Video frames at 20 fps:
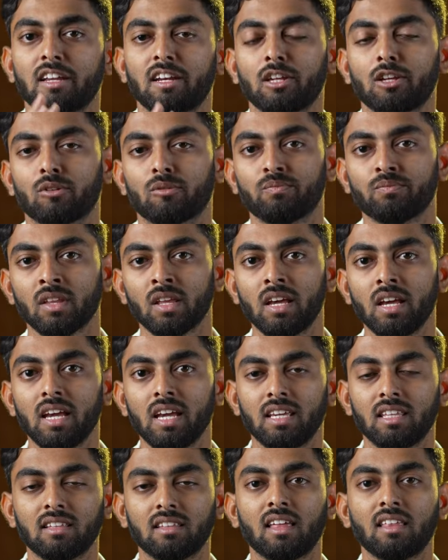கிடைக்கும்
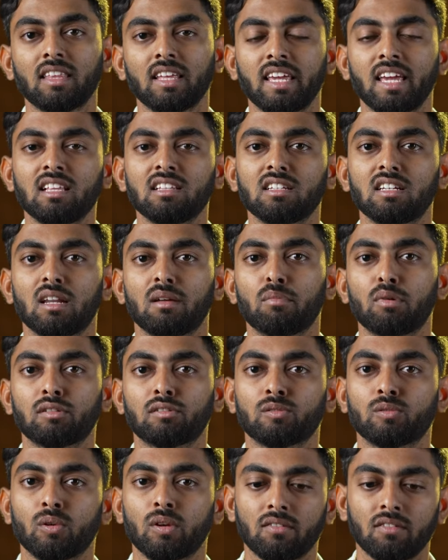இதை தான் இந்த ஏஞ்சல்
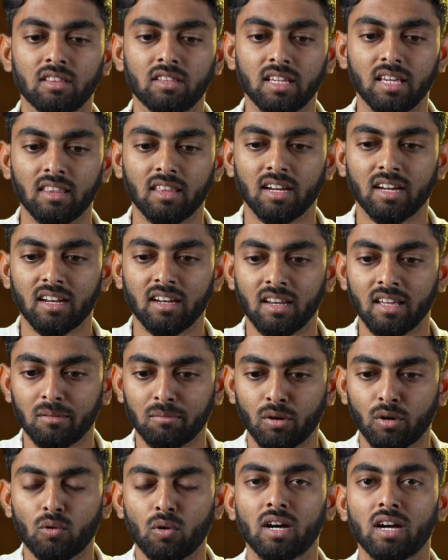நம்பர்ஸ் கூட வந்து எதை
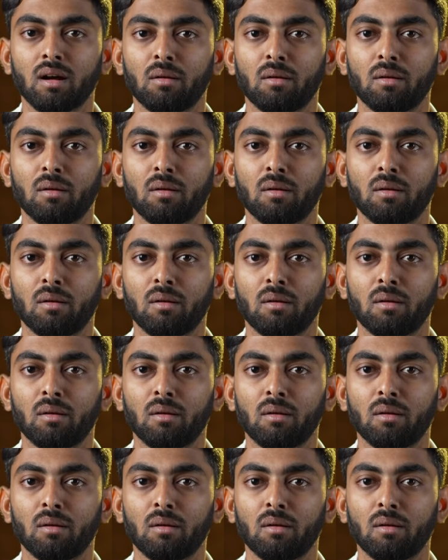கனெக்ட் பண்ணுவாங்க